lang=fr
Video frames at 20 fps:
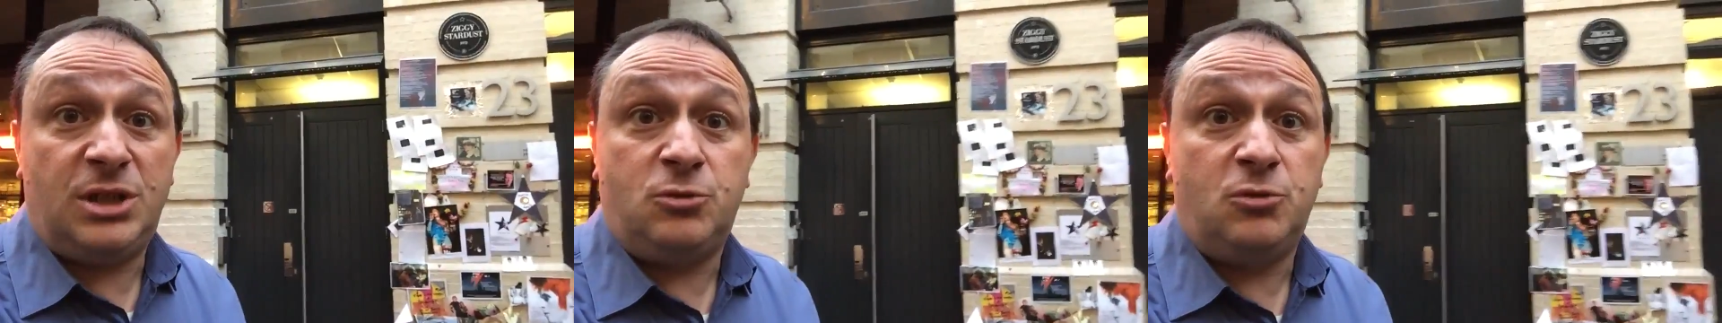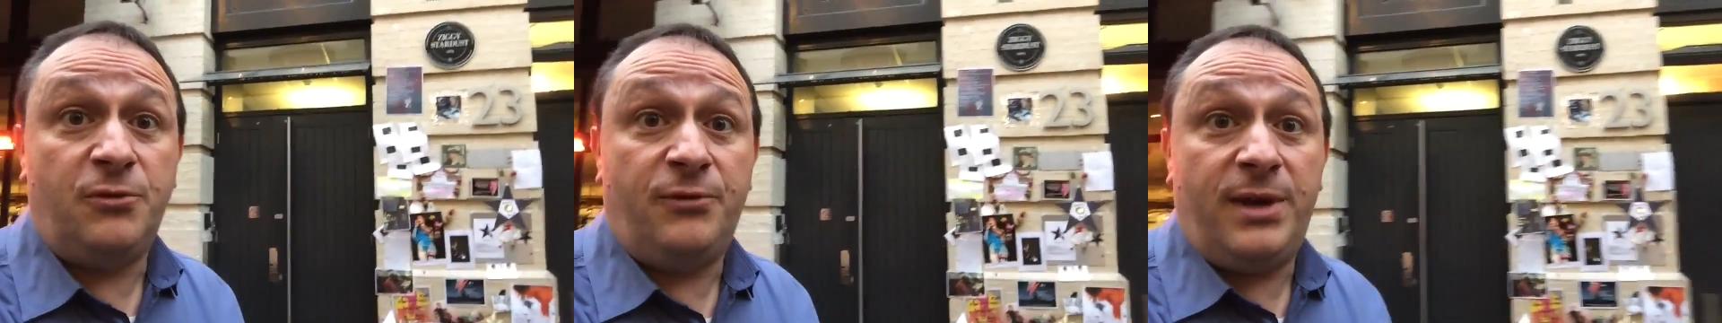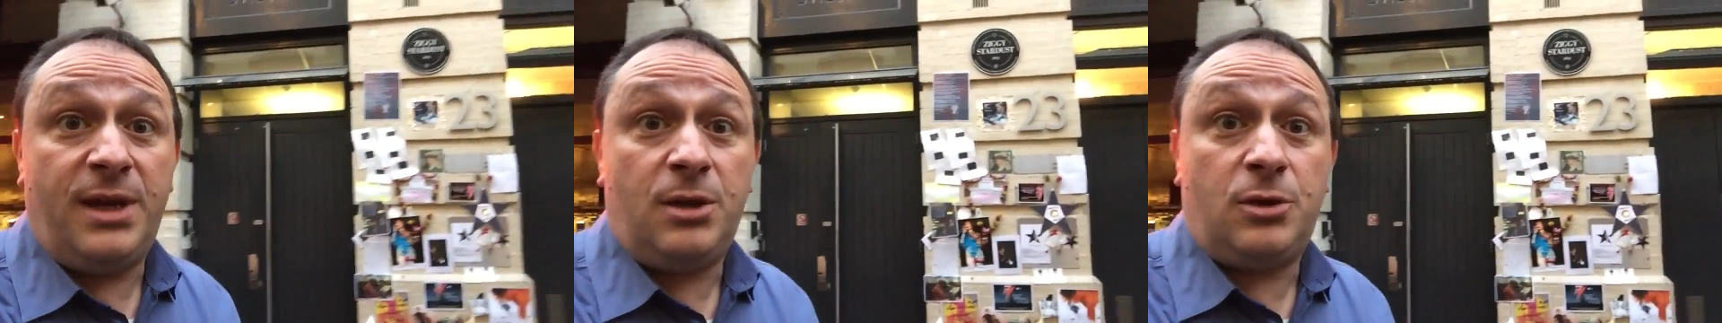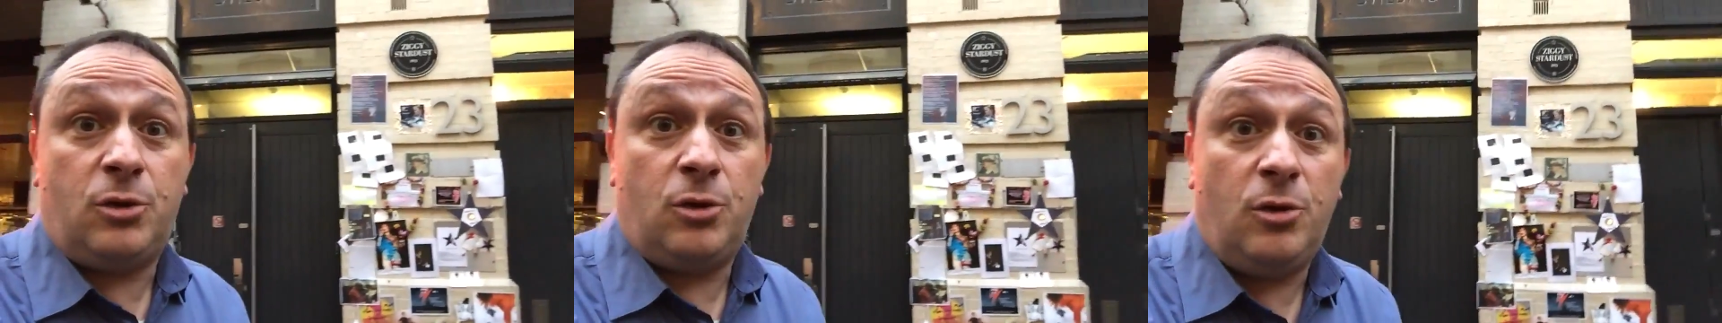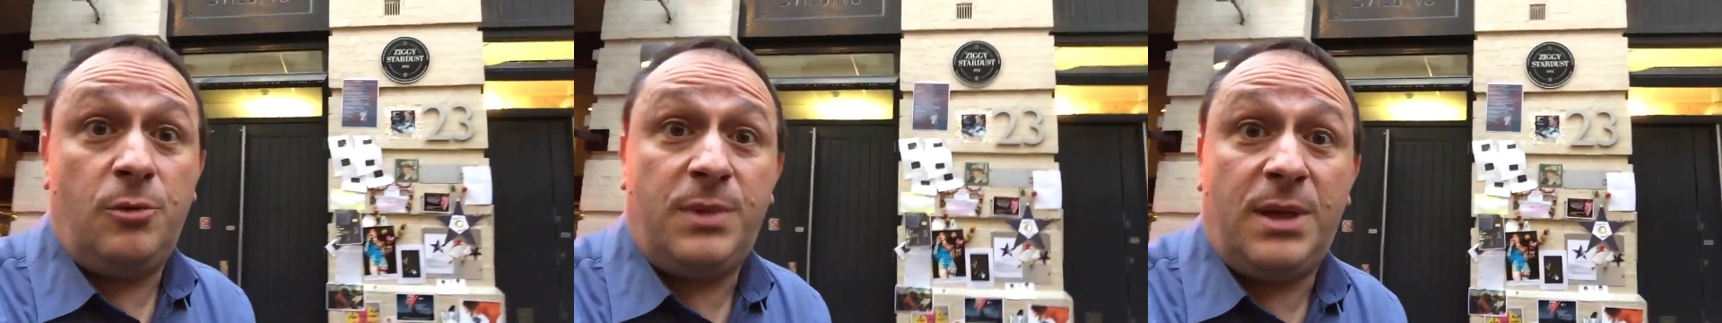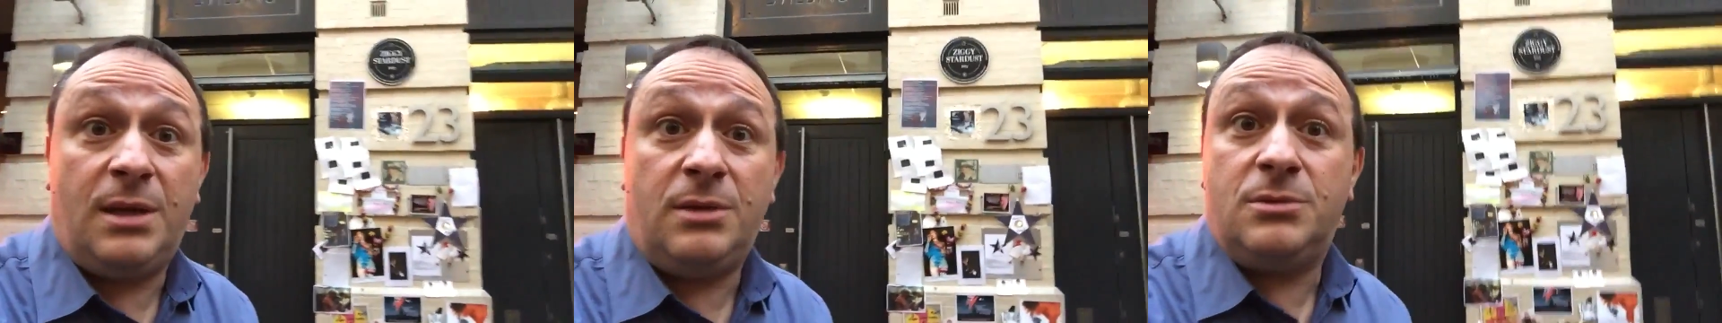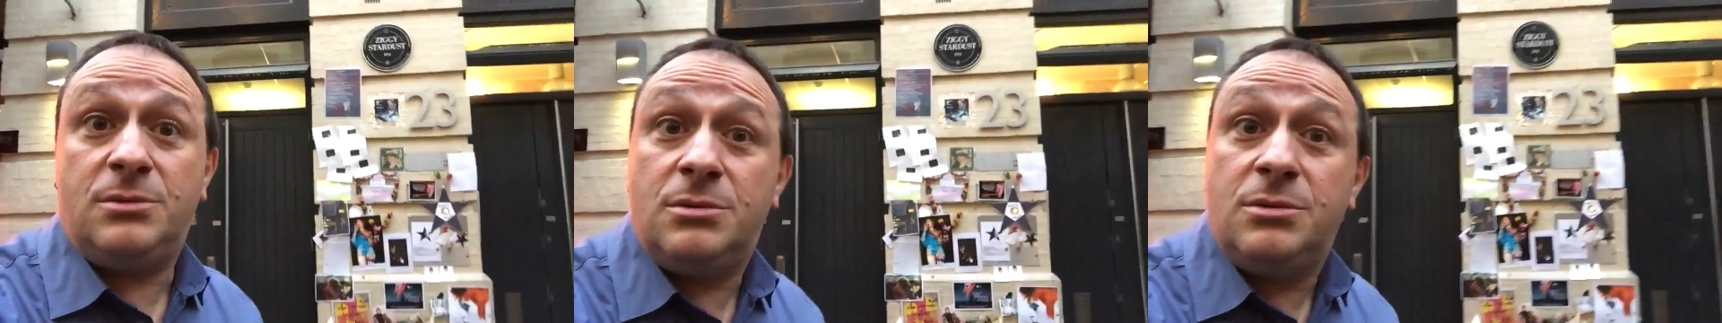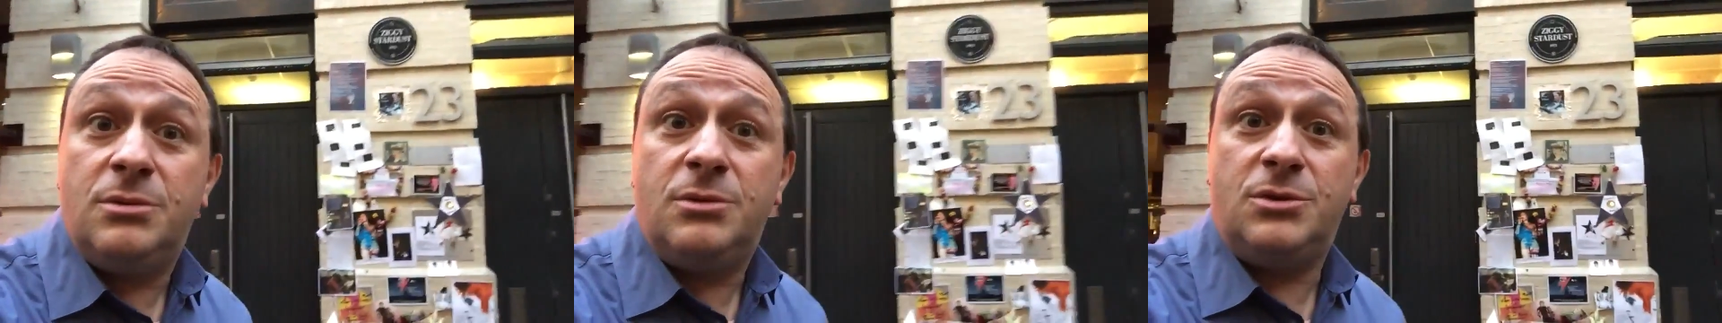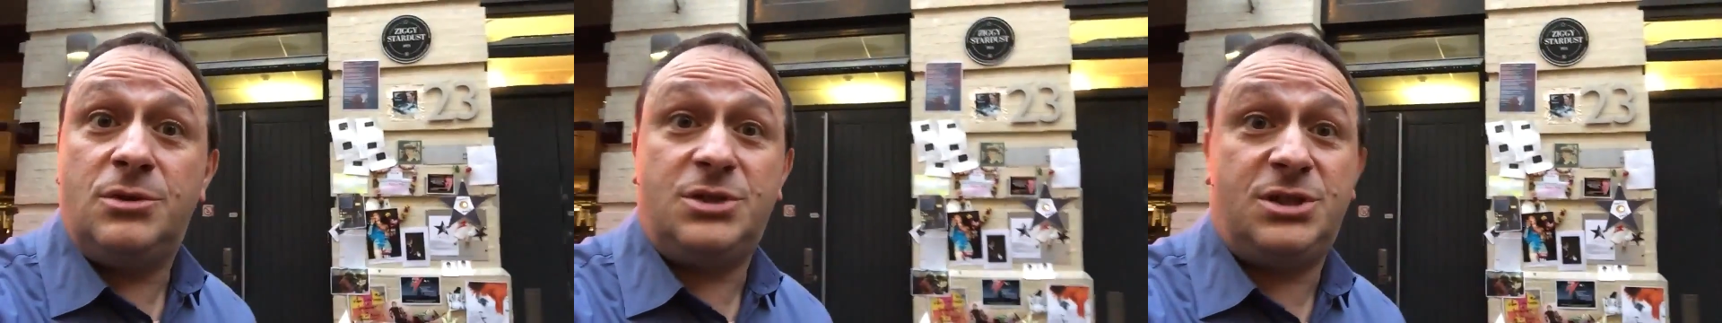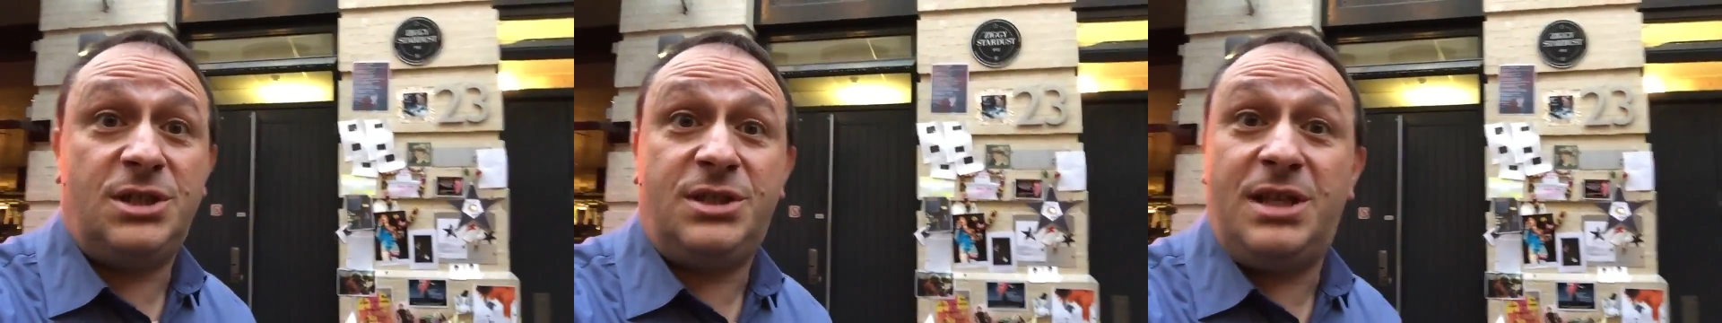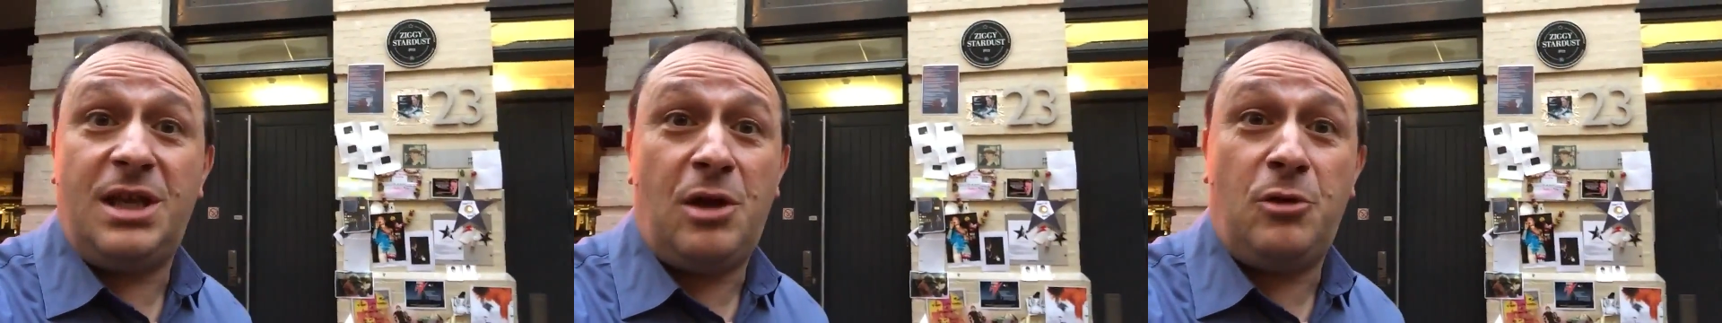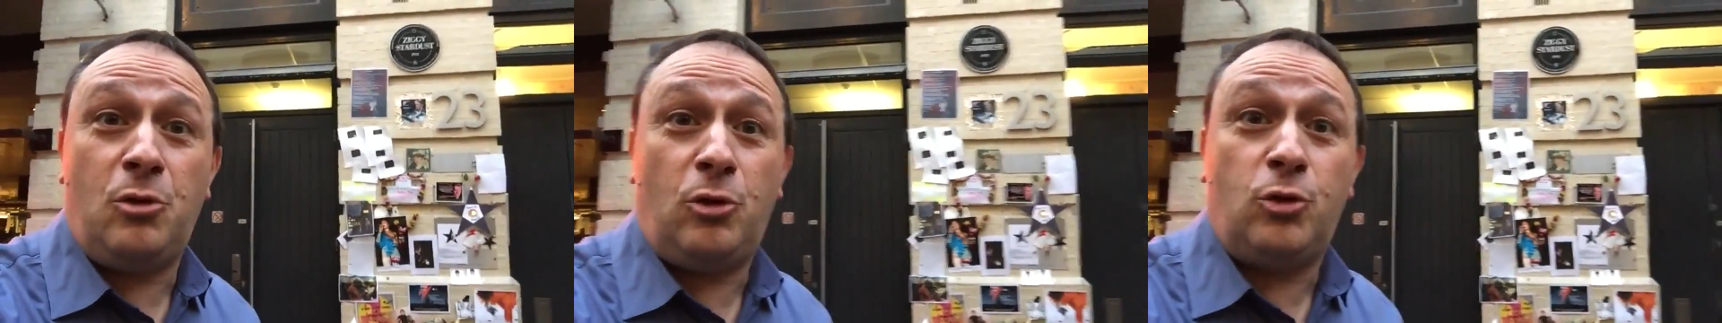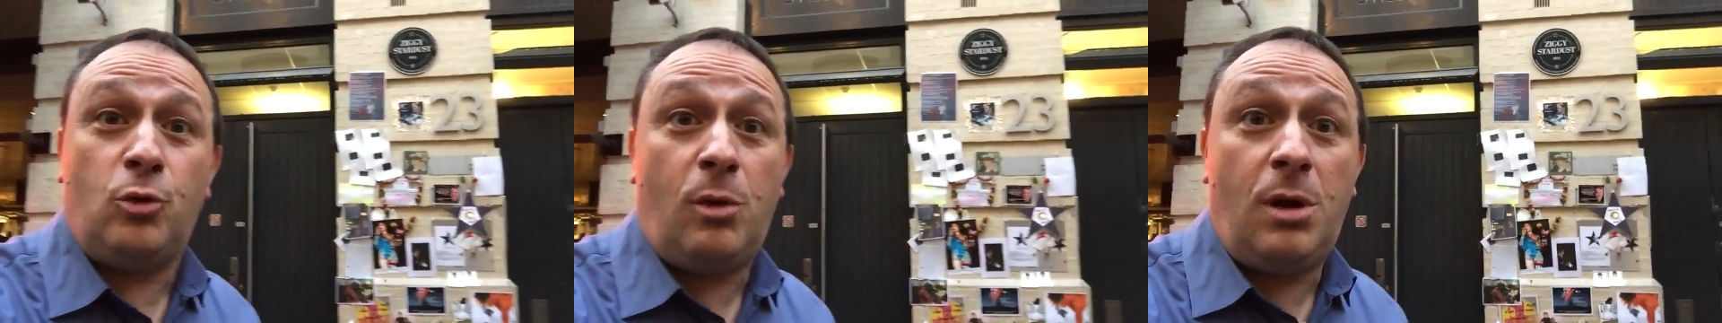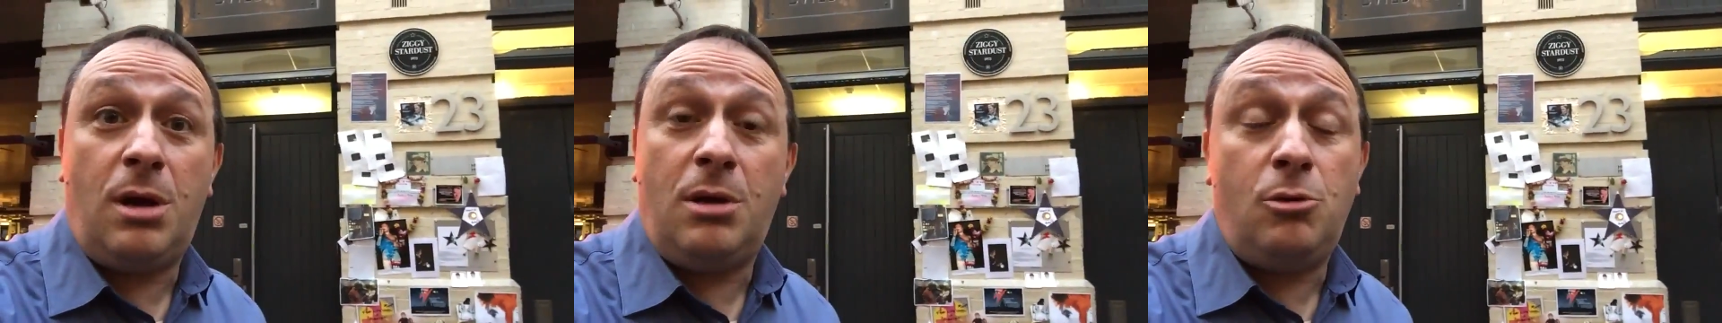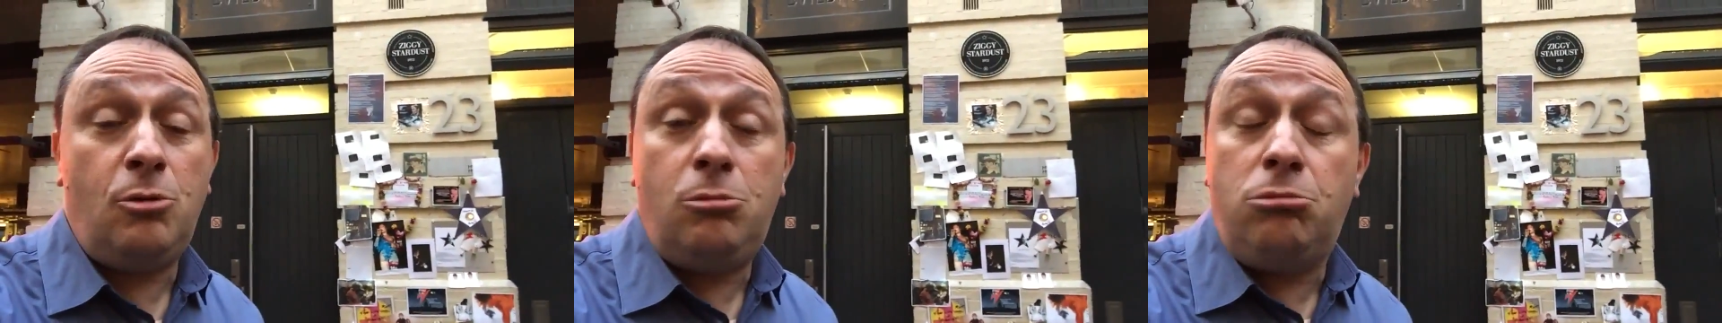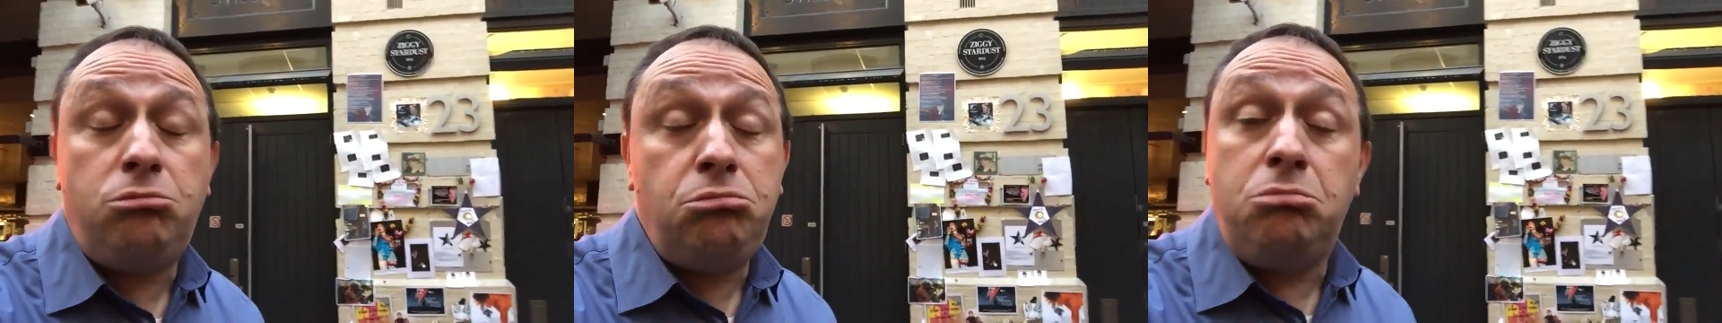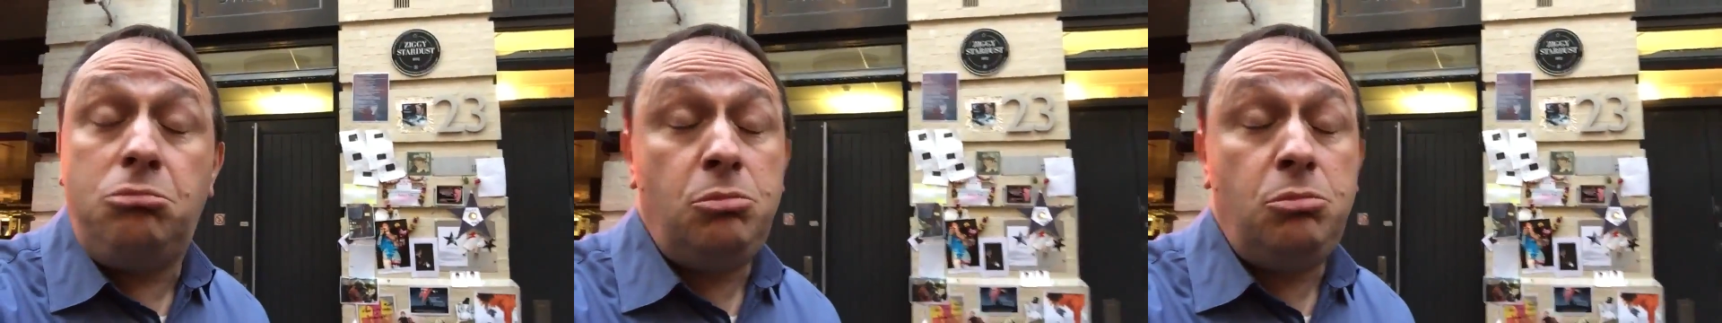découvert que eh bien j'étais à un endroit où